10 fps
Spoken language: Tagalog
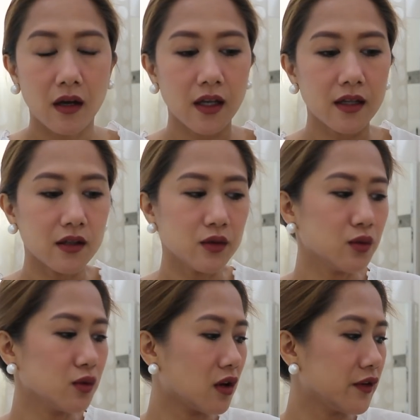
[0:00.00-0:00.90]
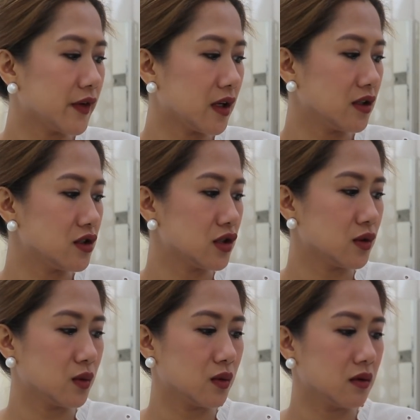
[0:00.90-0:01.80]
Ang ganda nung coverage
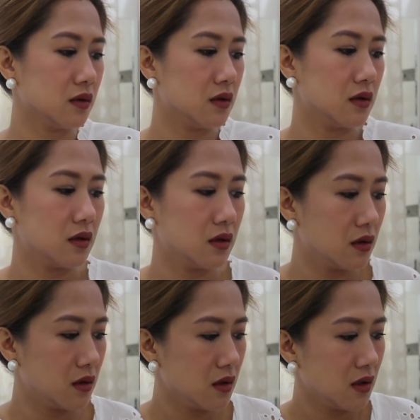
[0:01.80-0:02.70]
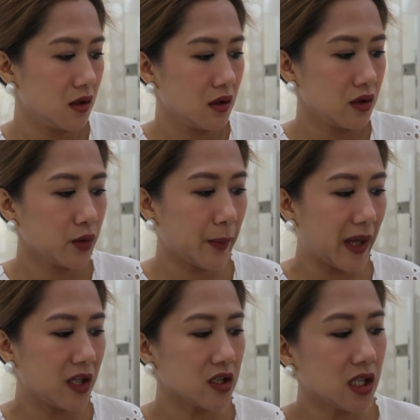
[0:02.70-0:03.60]
nung yung
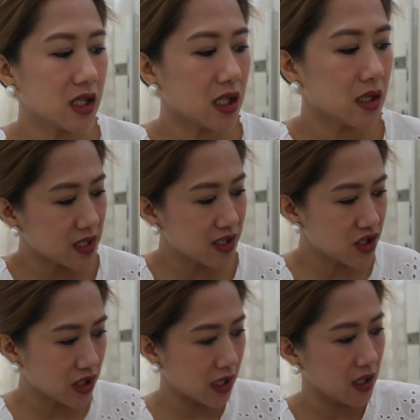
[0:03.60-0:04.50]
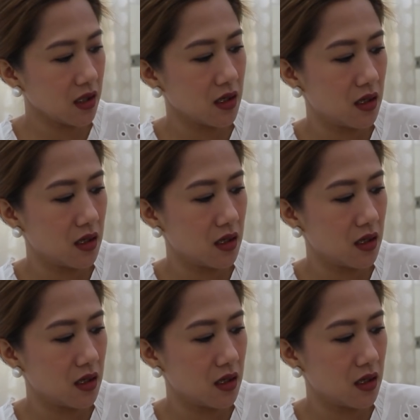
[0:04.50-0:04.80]
Bella Tinted Sunscreen.